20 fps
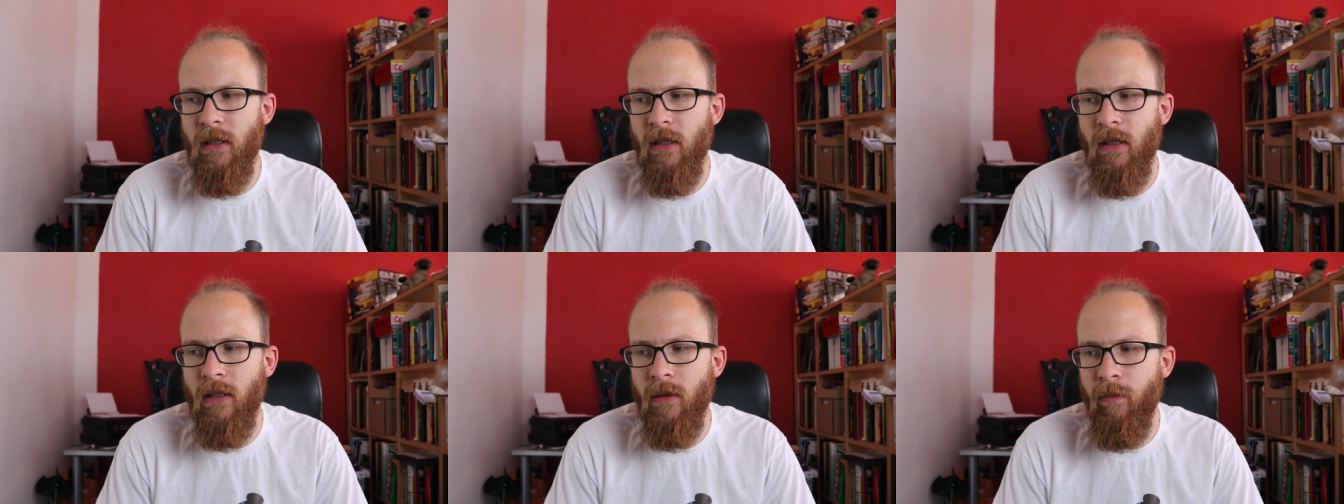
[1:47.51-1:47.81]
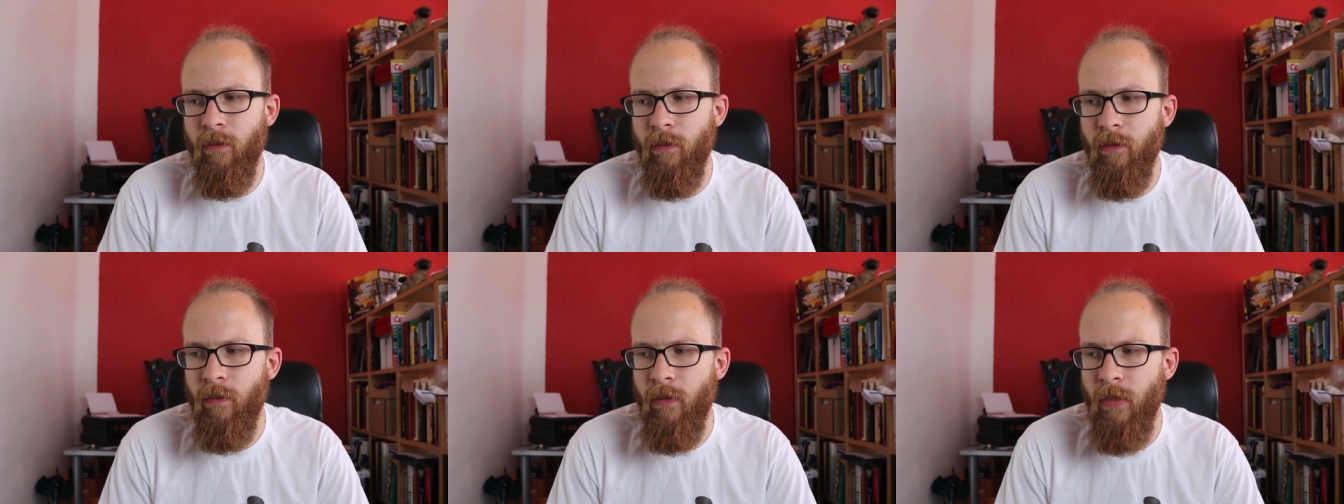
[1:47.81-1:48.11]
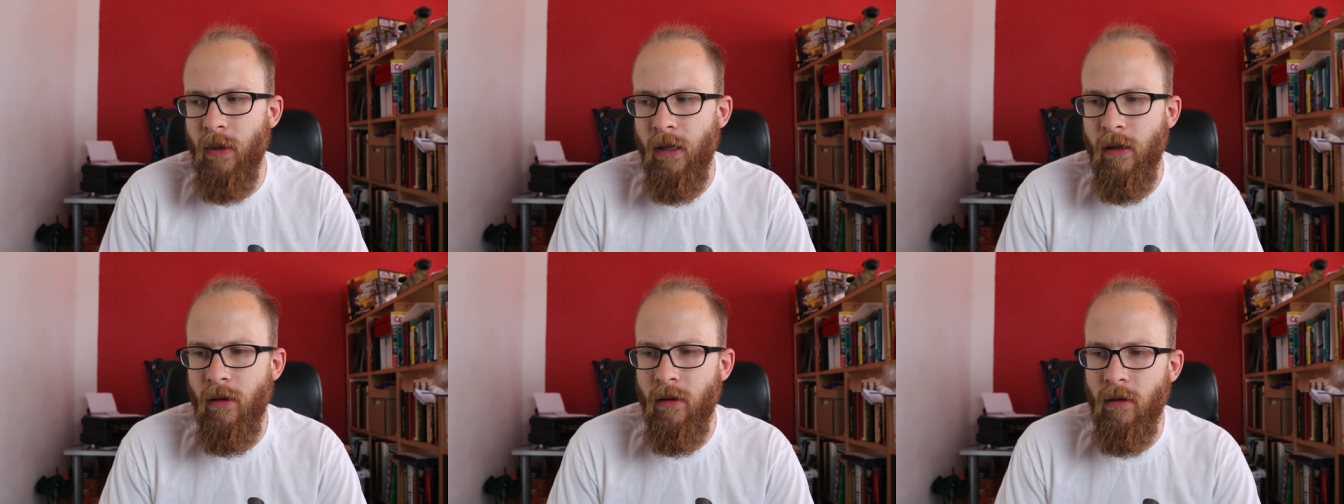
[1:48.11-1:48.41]
Ich
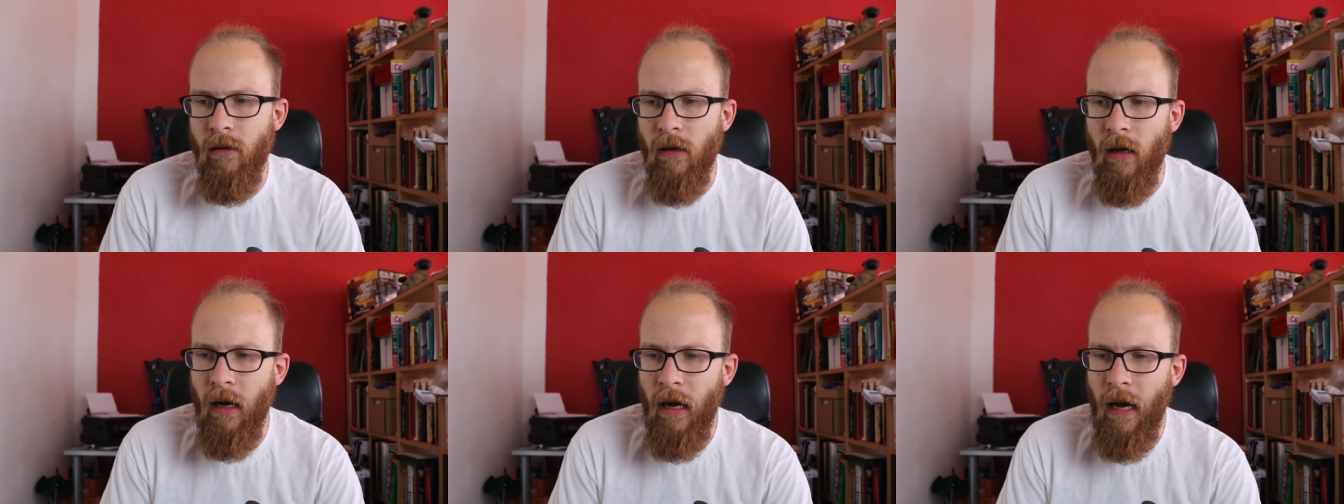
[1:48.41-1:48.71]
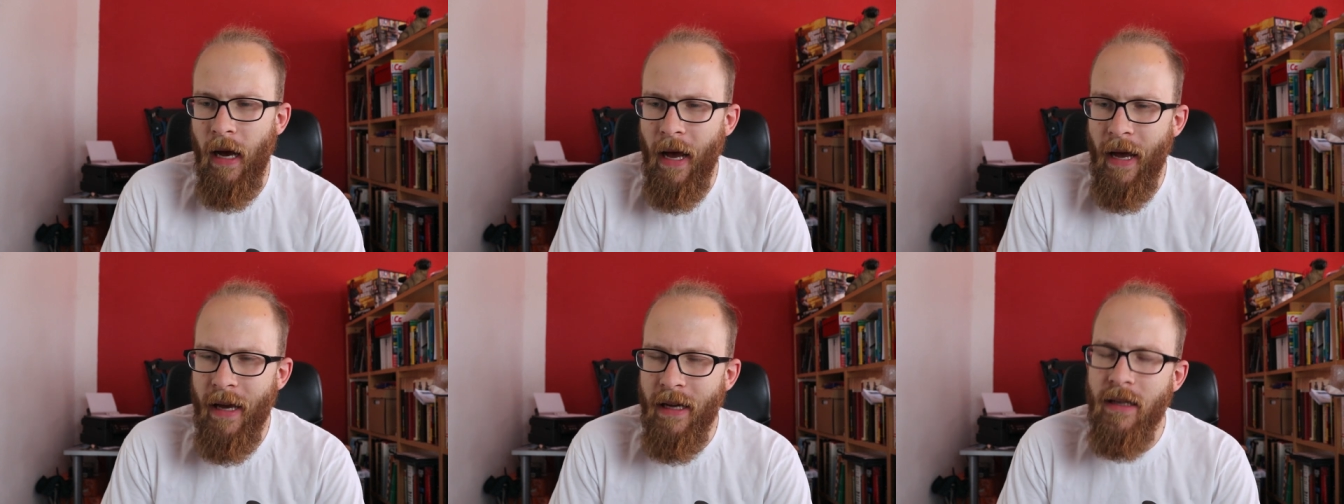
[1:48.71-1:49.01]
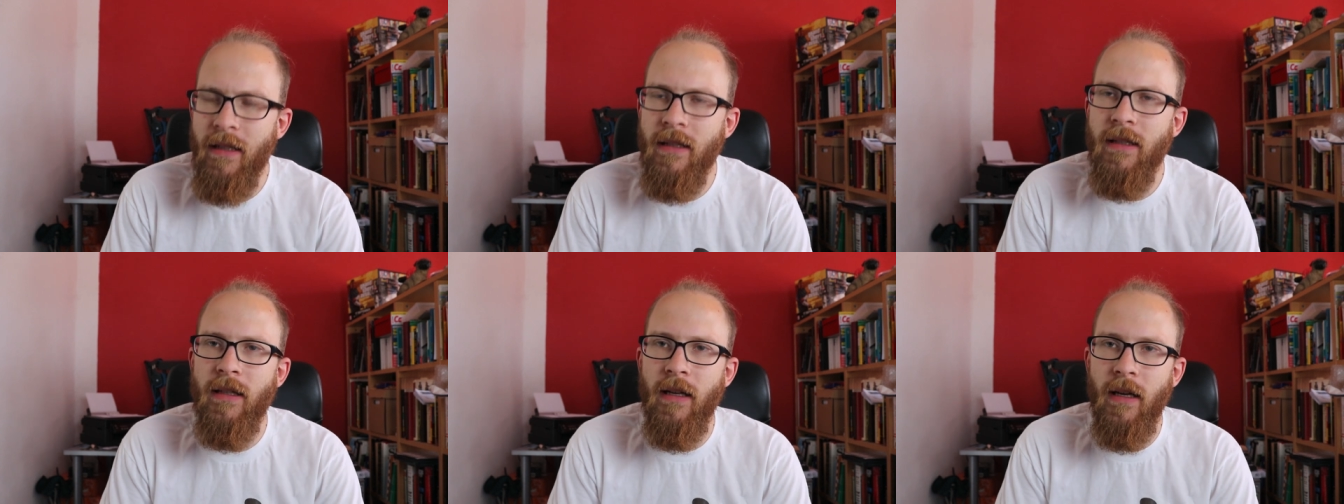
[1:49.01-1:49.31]
bin
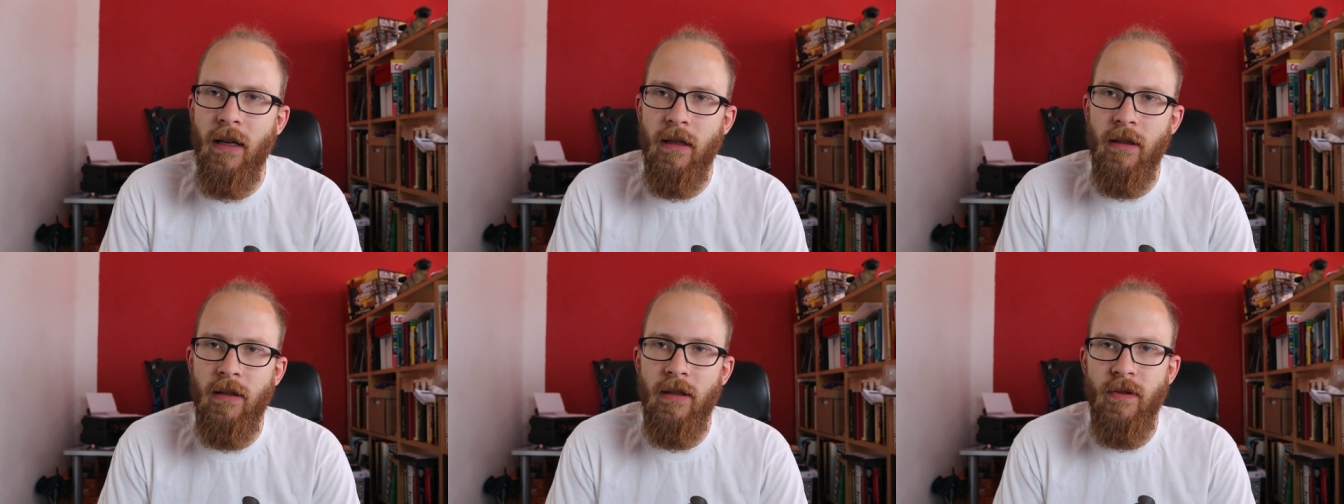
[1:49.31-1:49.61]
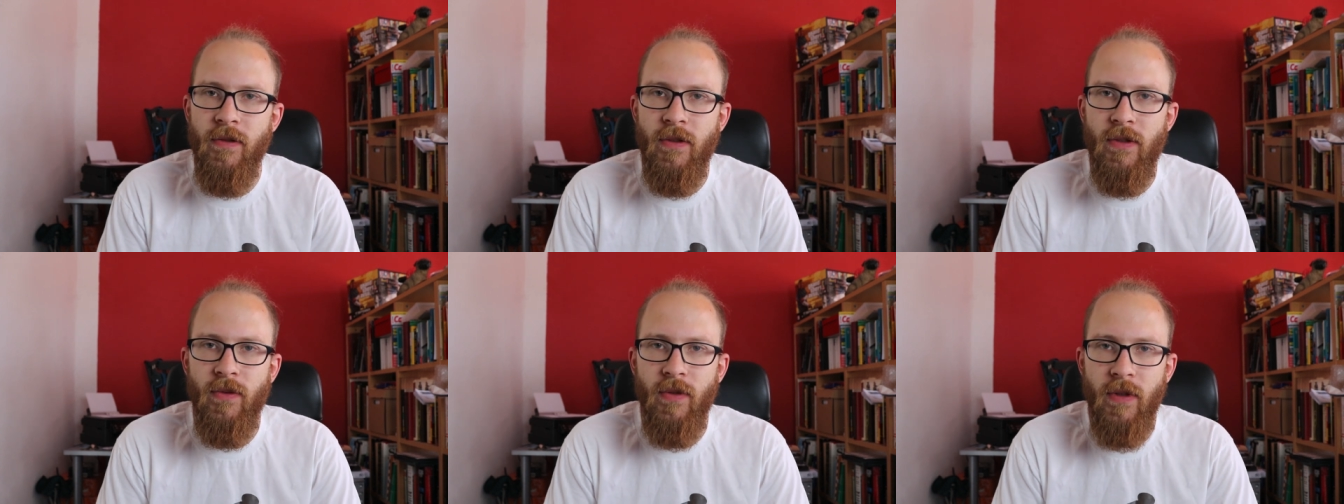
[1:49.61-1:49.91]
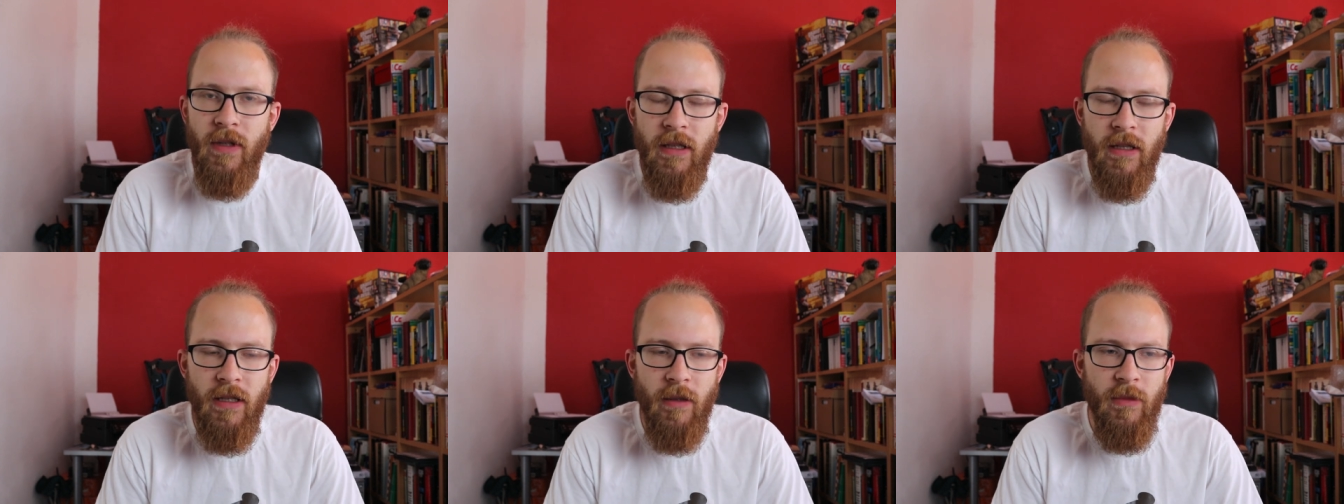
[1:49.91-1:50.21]
eigentlich relativ
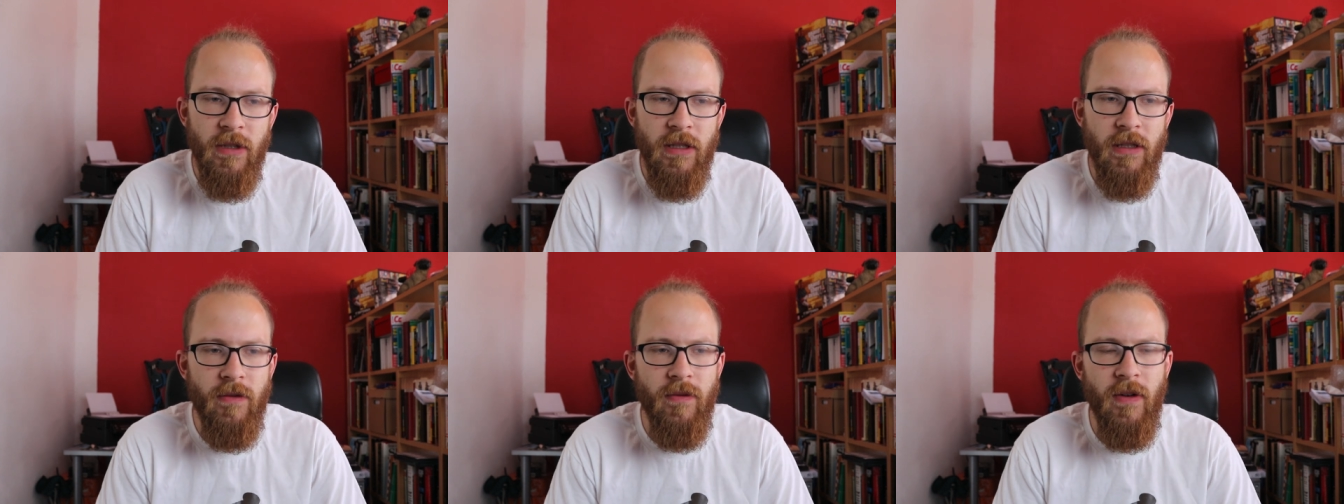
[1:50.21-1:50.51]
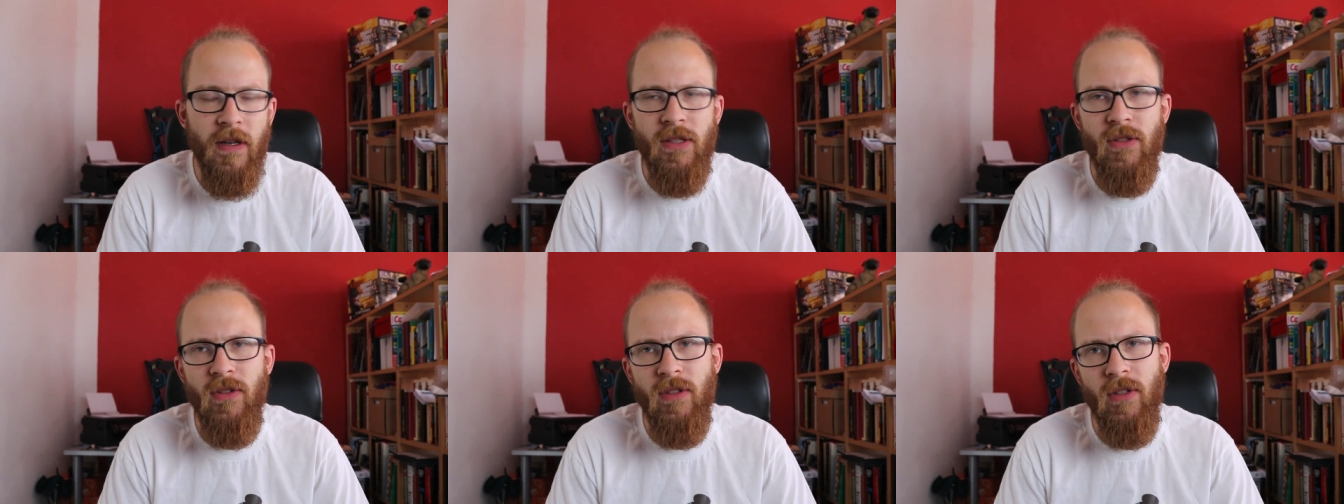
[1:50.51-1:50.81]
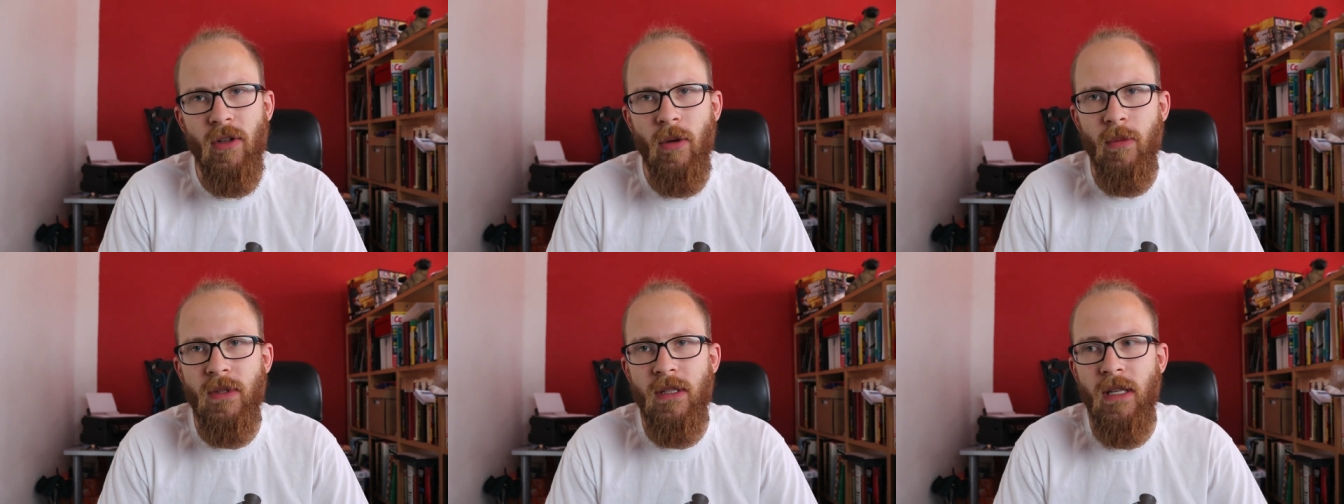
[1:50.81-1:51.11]
zufrieden damit. Ich weiß noch
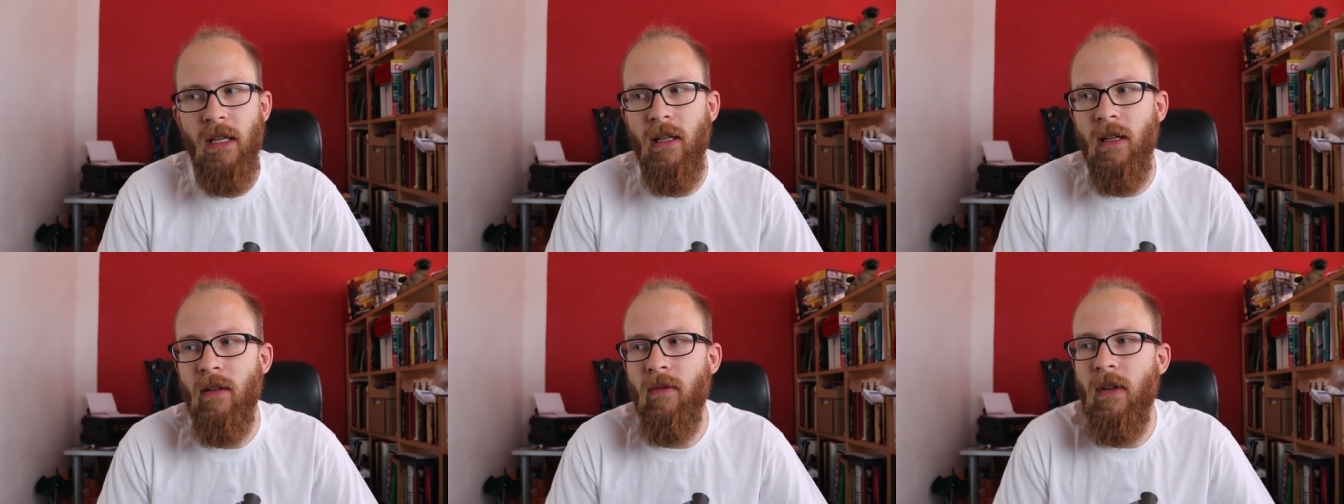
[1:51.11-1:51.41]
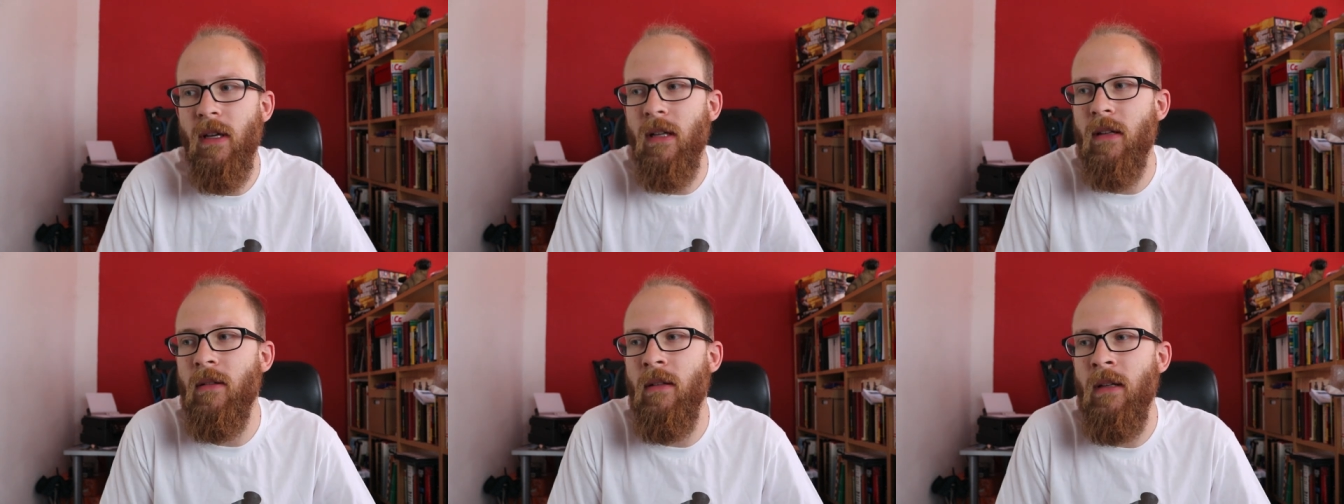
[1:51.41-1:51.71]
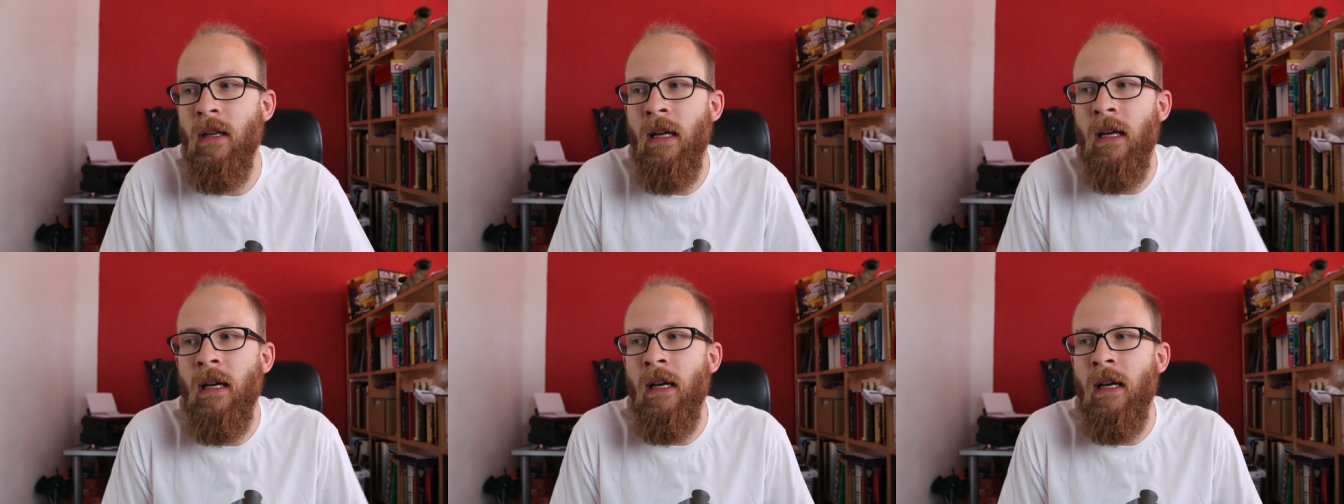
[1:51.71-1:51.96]
nicht, ob ich es ändern werde.